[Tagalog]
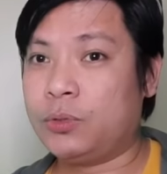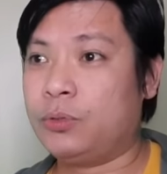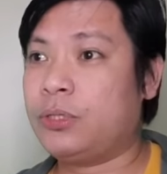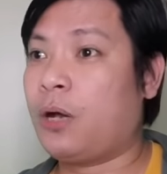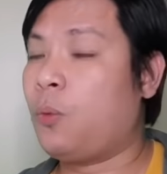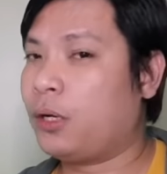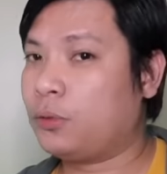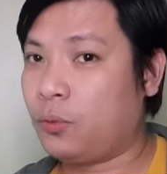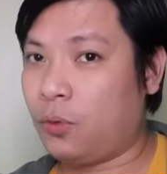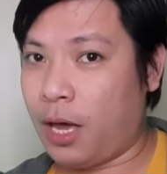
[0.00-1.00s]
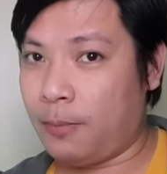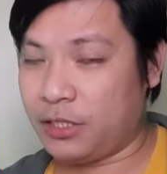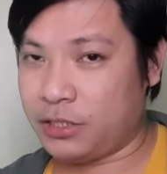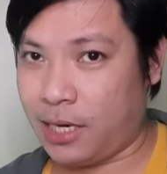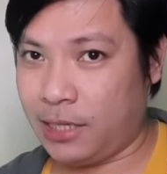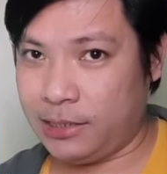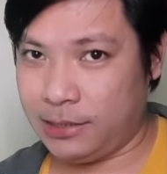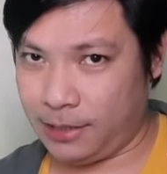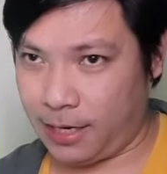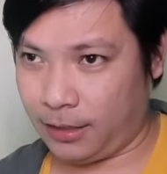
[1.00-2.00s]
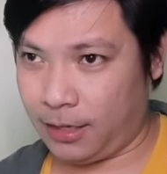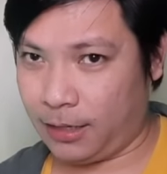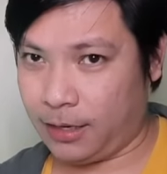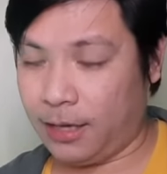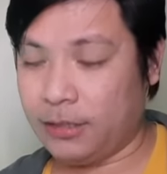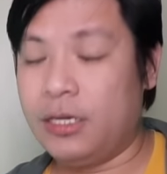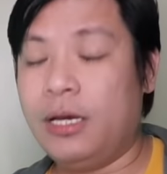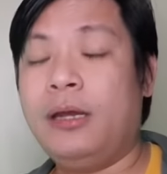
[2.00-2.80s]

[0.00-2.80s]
so sa kwarto ko lamang siya inilalagay.